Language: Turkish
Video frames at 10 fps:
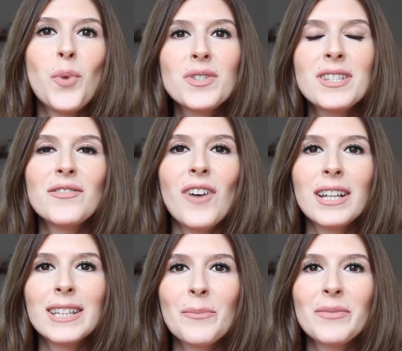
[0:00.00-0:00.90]
Pozitif
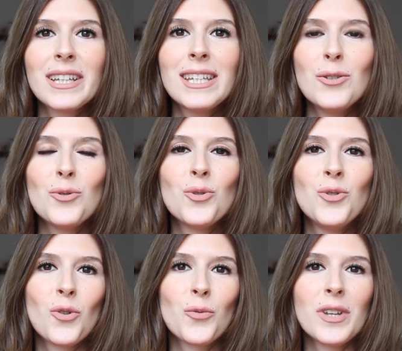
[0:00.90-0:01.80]
anlamdaki ürün
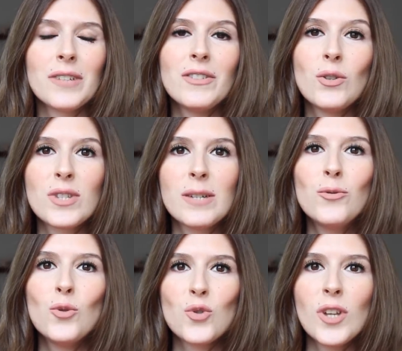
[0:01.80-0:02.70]
yorumları videosu
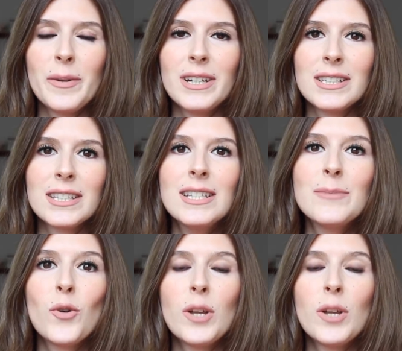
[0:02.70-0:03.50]
gibi düşünebilirsiniz.